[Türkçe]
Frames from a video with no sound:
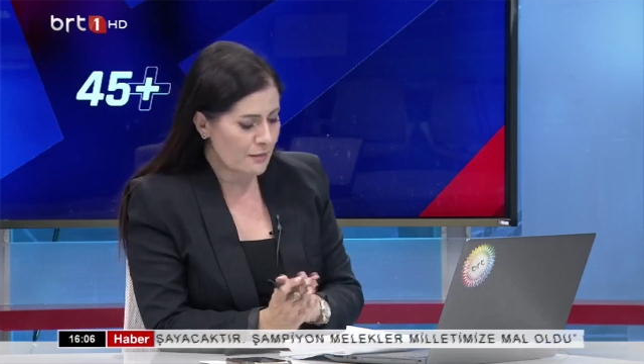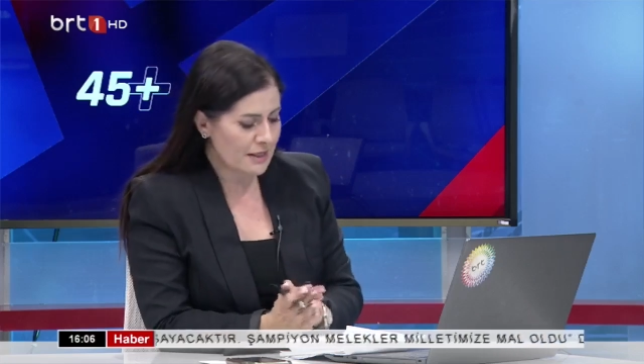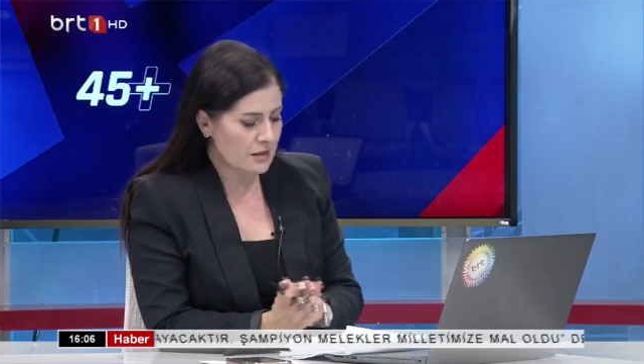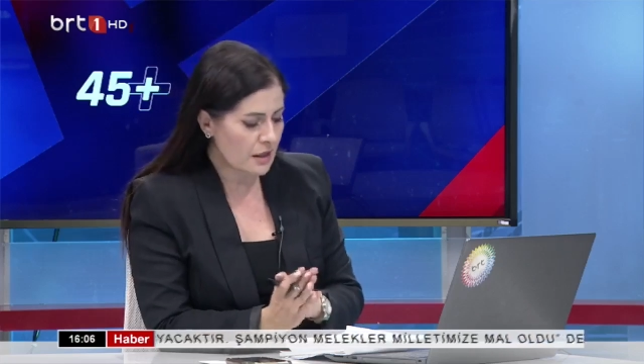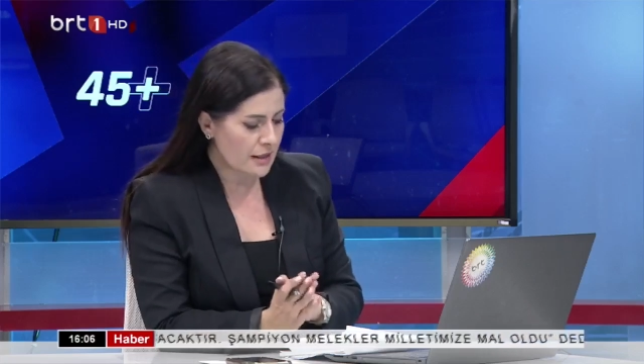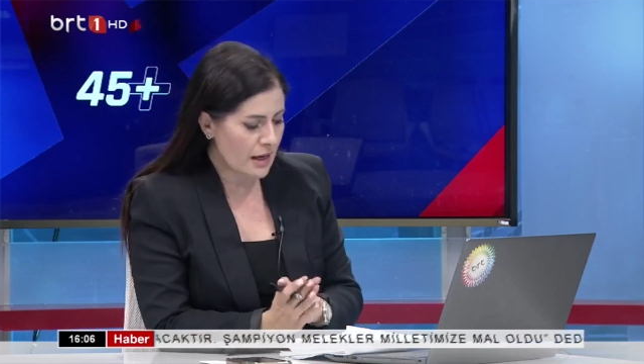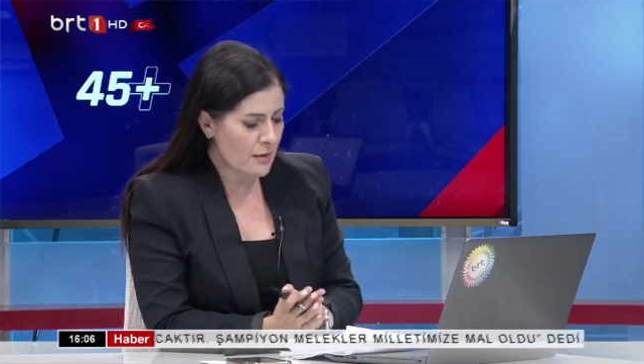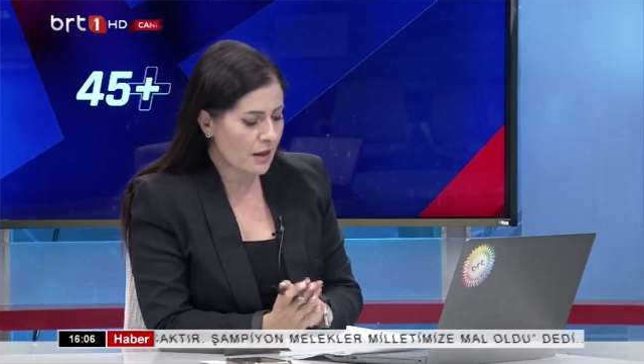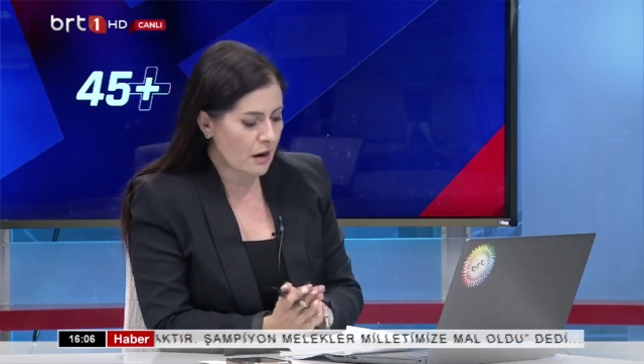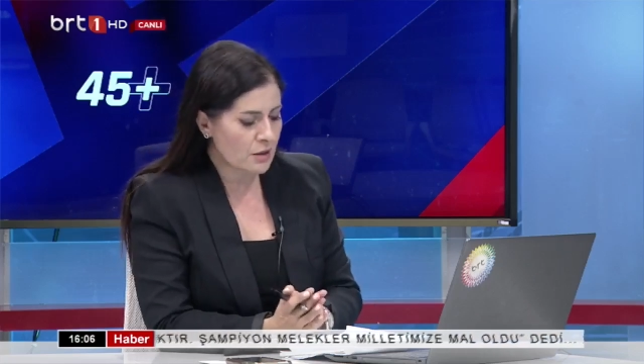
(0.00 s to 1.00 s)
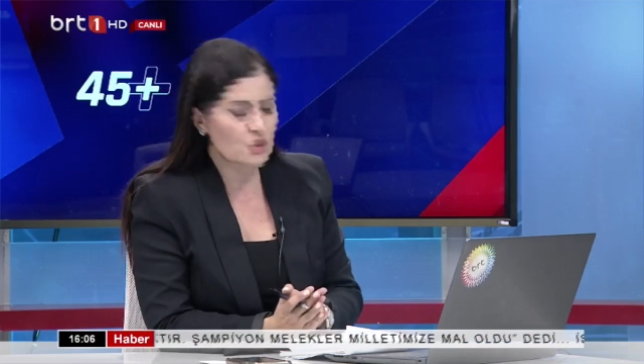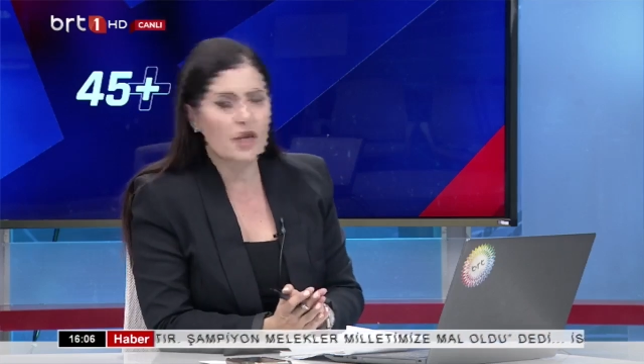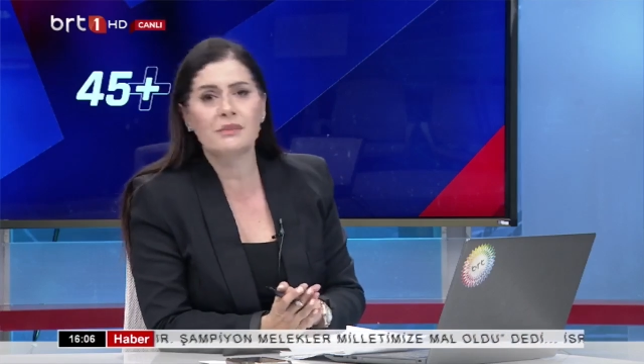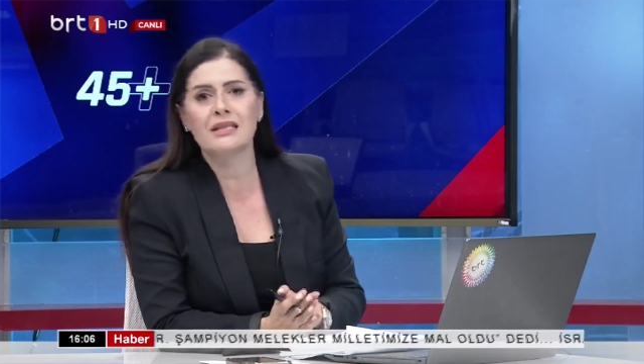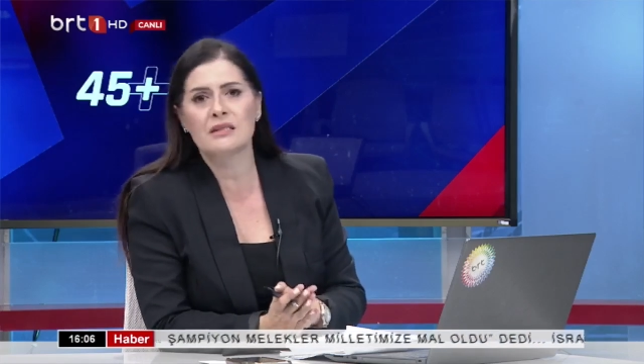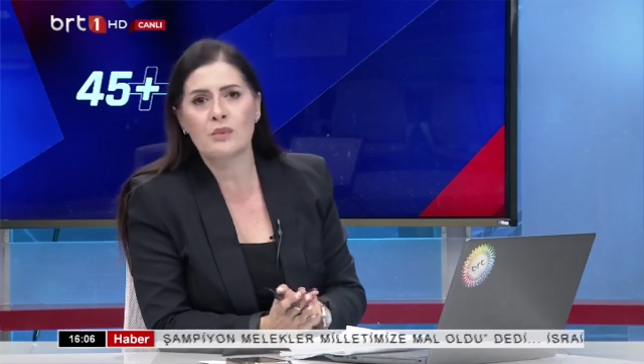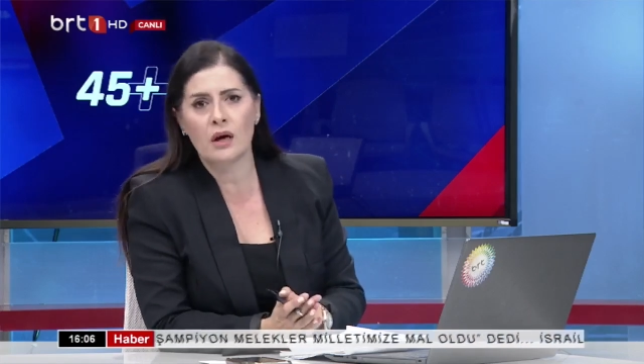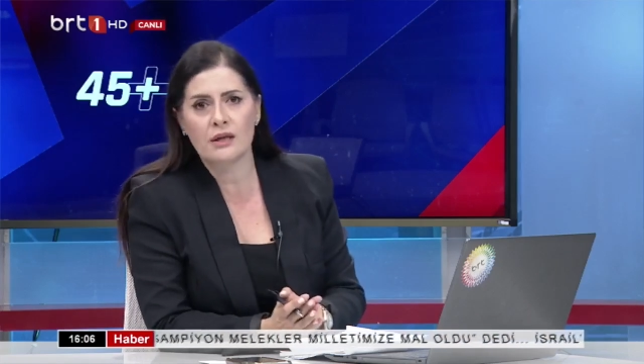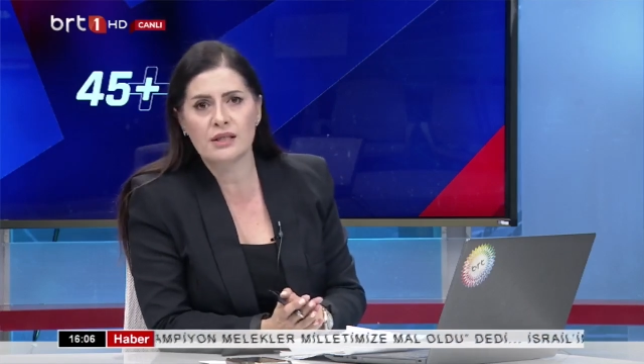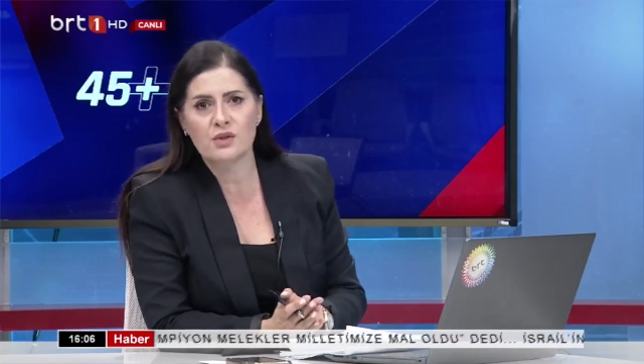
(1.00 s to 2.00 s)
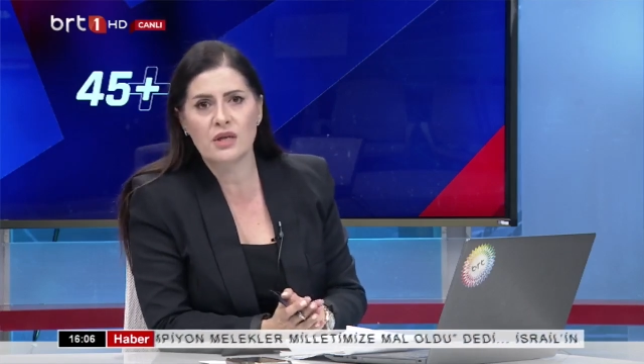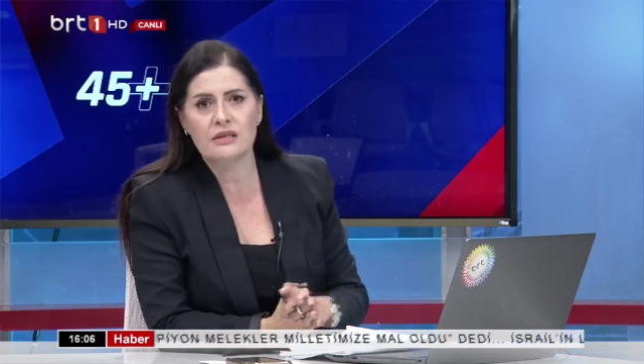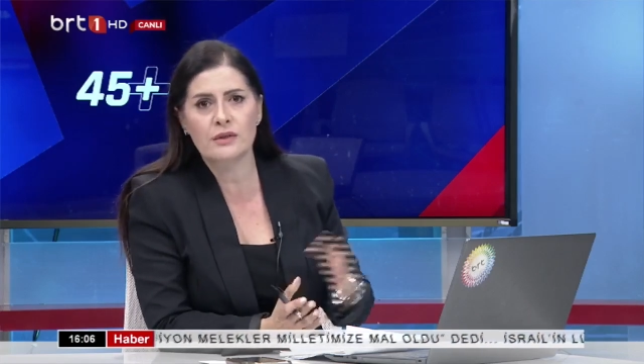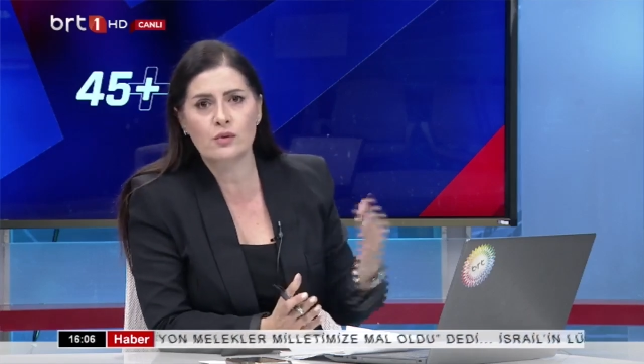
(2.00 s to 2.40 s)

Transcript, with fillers: mesai emek harcayan bir ismi ağırlayacağız